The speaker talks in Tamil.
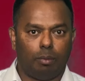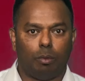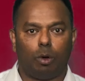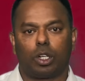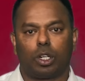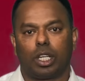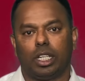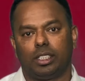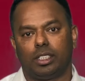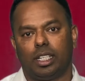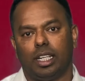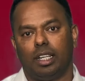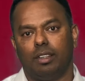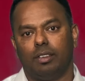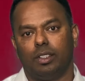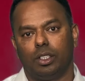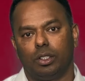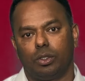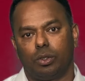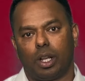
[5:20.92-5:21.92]
மோர்கேஜ் ரேட்டை
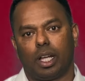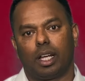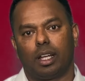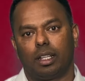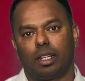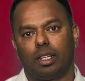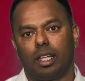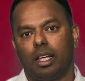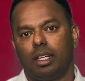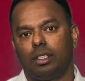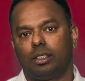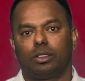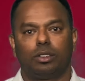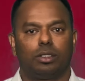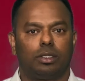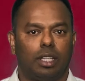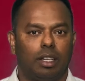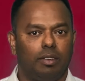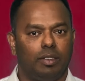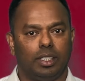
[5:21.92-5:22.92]
வந்து குறைக்கிறதா
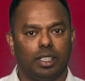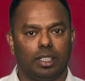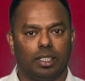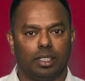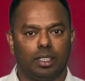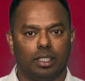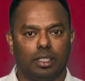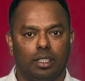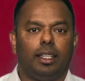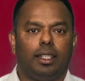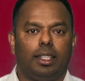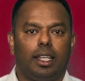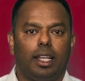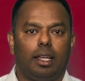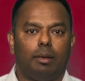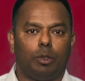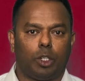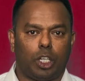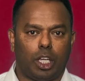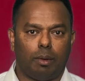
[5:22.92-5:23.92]
தெரிவிச்சிருக்கு இதில்
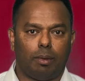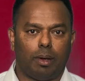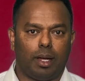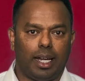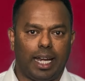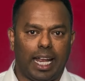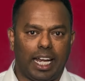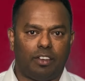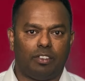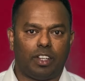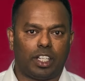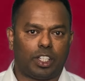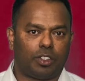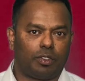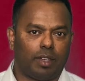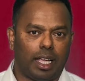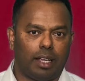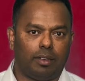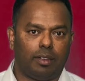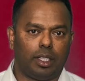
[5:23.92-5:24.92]
முக்கியமாக நெட்வெஸ்ட்
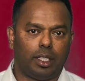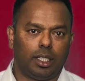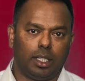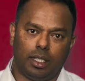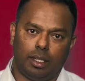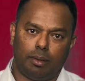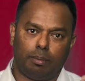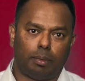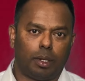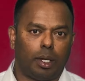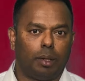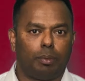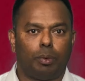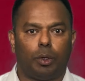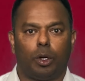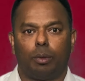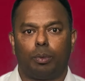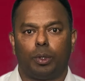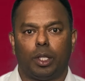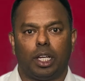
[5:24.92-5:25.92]
பேங்க் வந்து
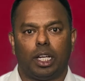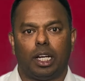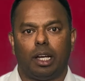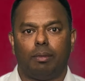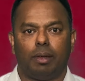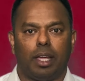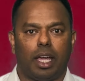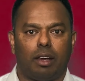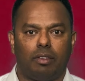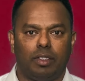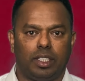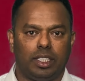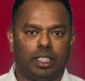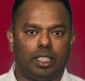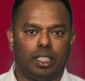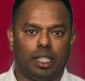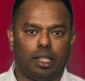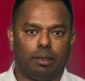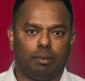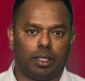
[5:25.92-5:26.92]
போன புதன்கிழமை
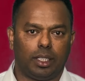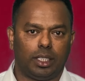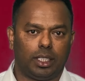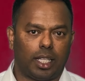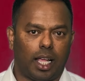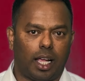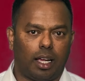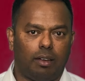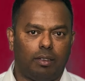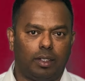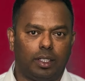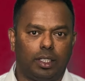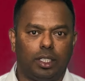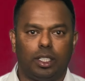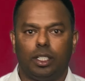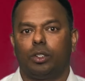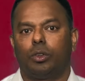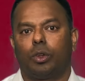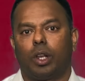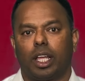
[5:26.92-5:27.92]
அறிவிச்சிட்டினம் வந்து தாங்கள் வந்து
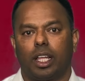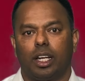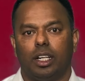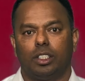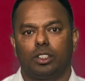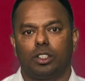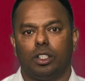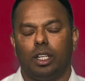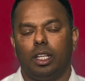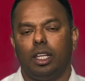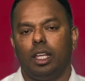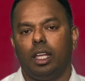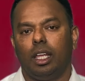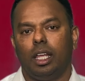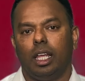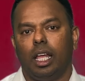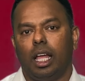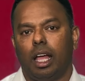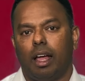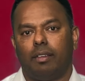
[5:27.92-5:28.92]
குறைக்கிறோன்னு சொல்லி
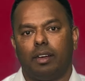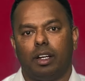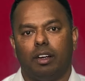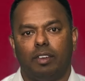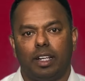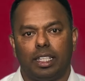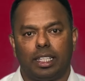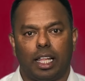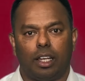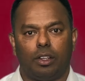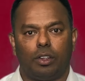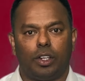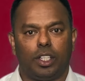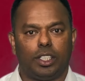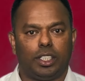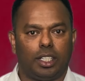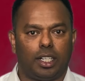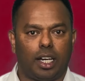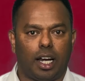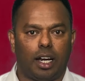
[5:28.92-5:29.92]
அவங்க எவ்வளோத்தால்
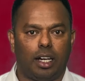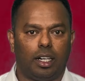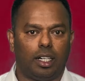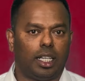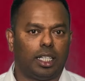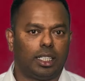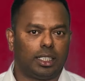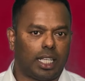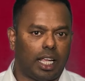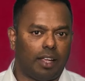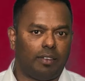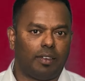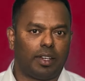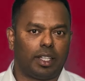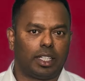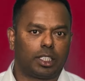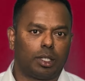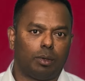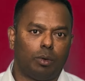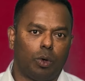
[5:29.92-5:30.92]
குறைச்சிருக்கிறாங்கன்னா சைபர்
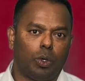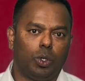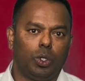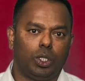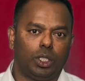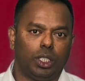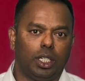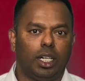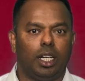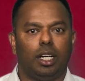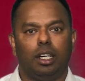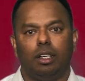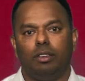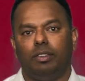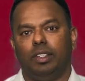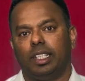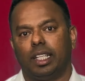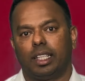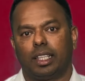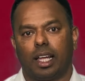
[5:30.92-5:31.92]
தசம் ஒன்று ஏழு
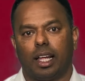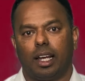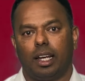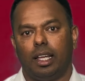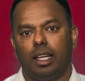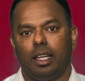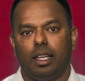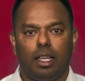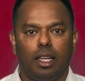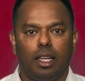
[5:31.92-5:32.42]
வீதத்தால்